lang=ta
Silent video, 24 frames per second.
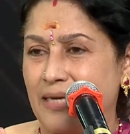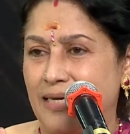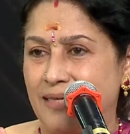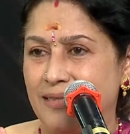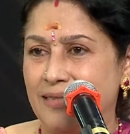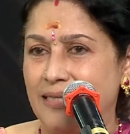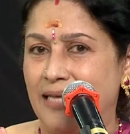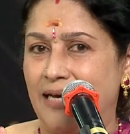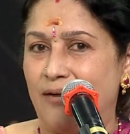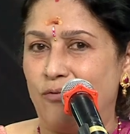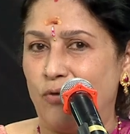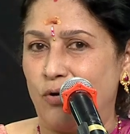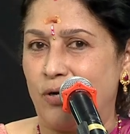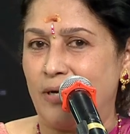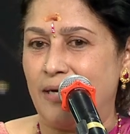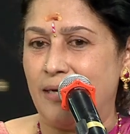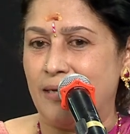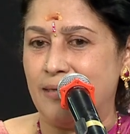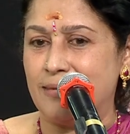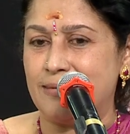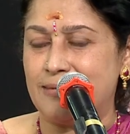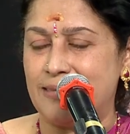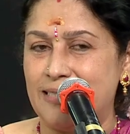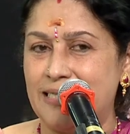இந்த ஒரு
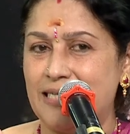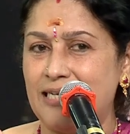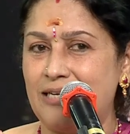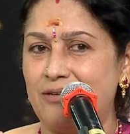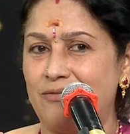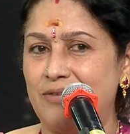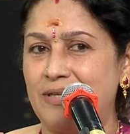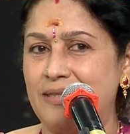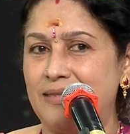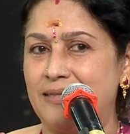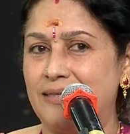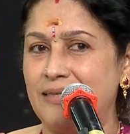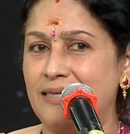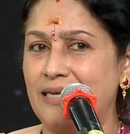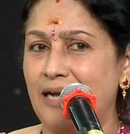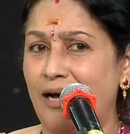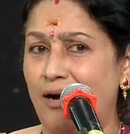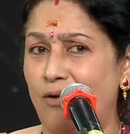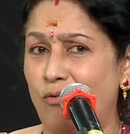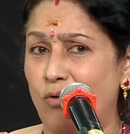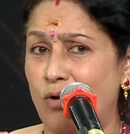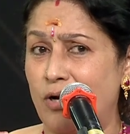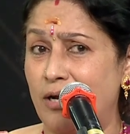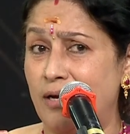இதுக்கு வந்து
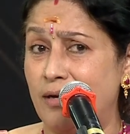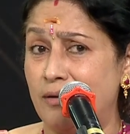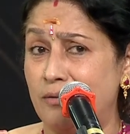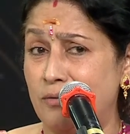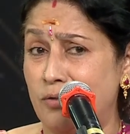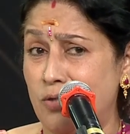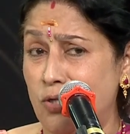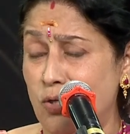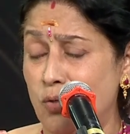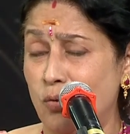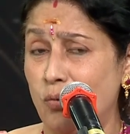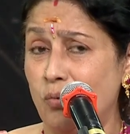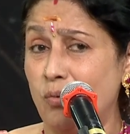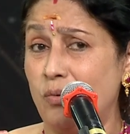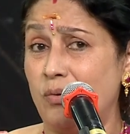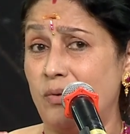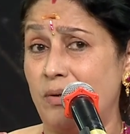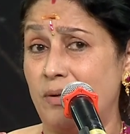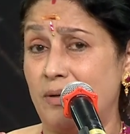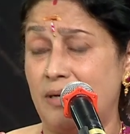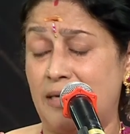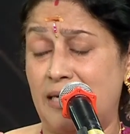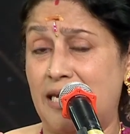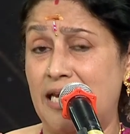நான் ஒரு நியூ
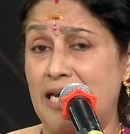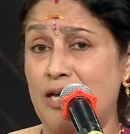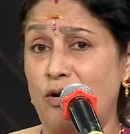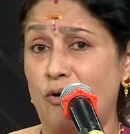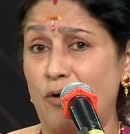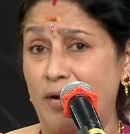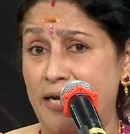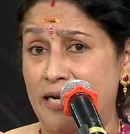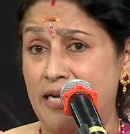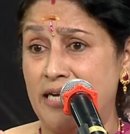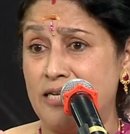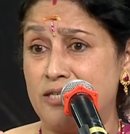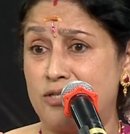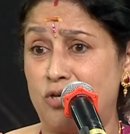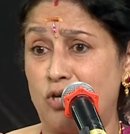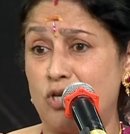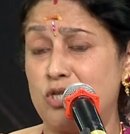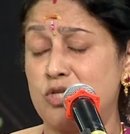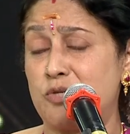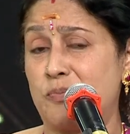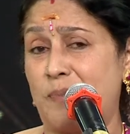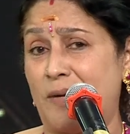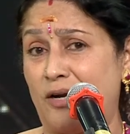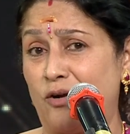ஹீரோயின்
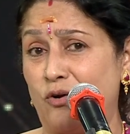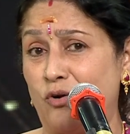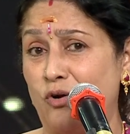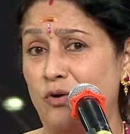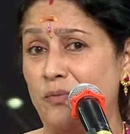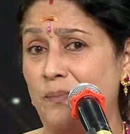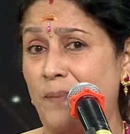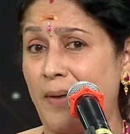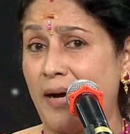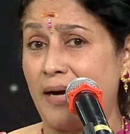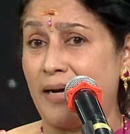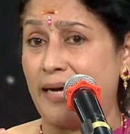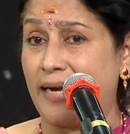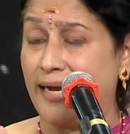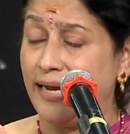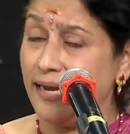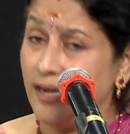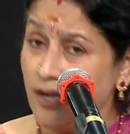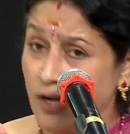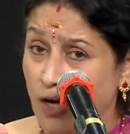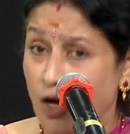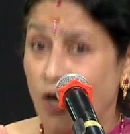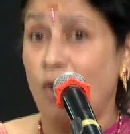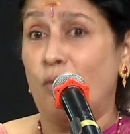இன்ட்ரடியூஸ் பண்ணணும்னு பார்க்குறேன்
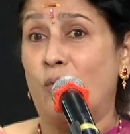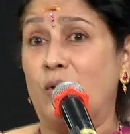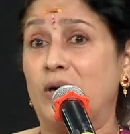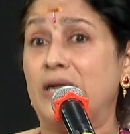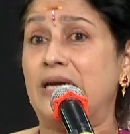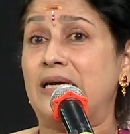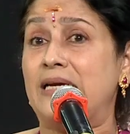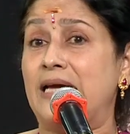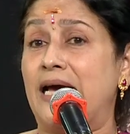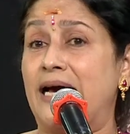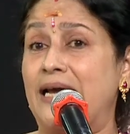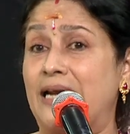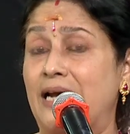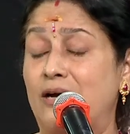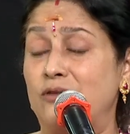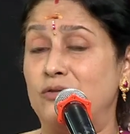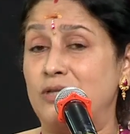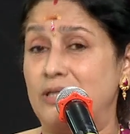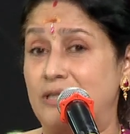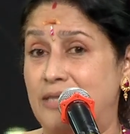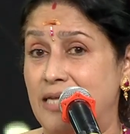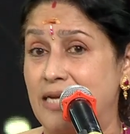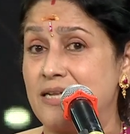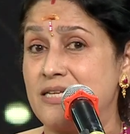உனக்கு
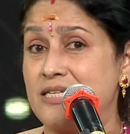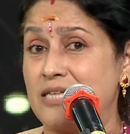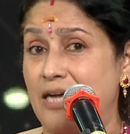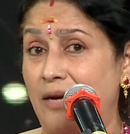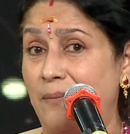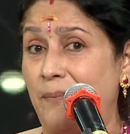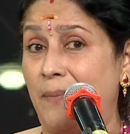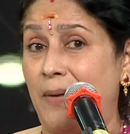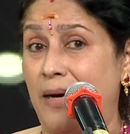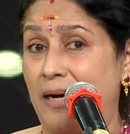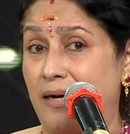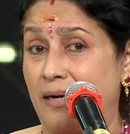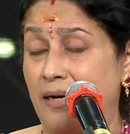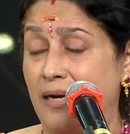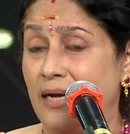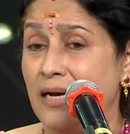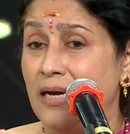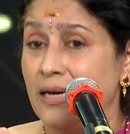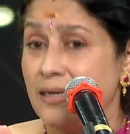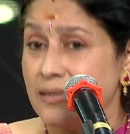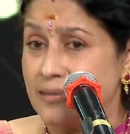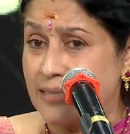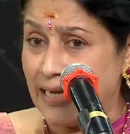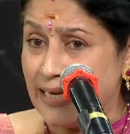யாராவது தெரிஞ்சால் பாரு
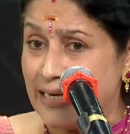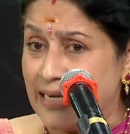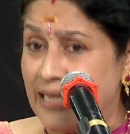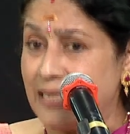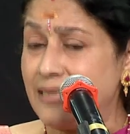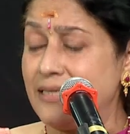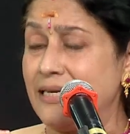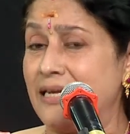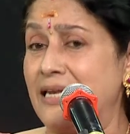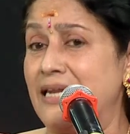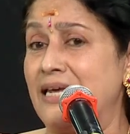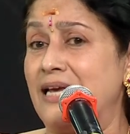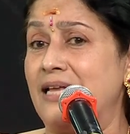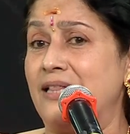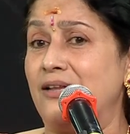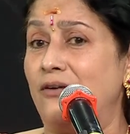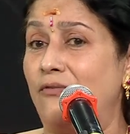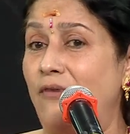சார் நேற்றுக்கு நீங்கள் இந்த